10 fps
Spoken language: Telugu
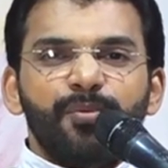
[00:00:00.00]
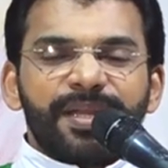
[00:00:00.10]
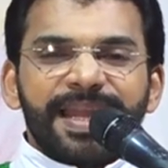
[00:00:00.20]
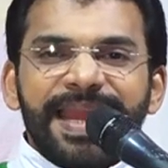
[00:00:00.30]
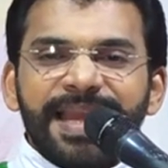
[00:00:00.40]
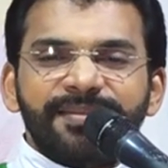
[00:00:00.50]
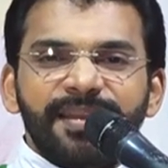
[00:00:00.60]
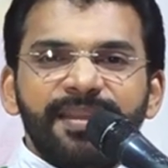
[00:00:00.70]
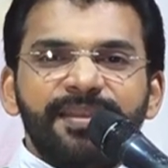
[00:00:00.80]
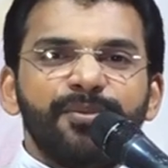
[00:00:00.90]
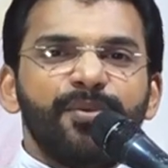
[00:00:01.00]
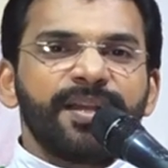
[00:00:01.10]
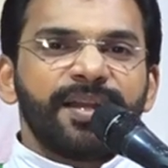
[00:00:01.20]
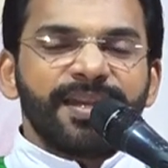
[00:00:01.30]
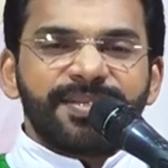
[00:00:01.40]
ఒక క్యాథలిక్
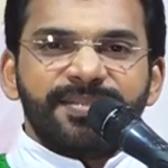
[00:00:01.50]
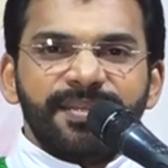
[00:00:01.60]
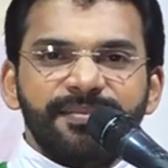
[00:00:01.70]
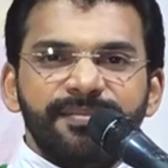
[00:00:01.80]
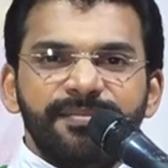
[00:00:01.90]
ఒక క్రిస్టియన్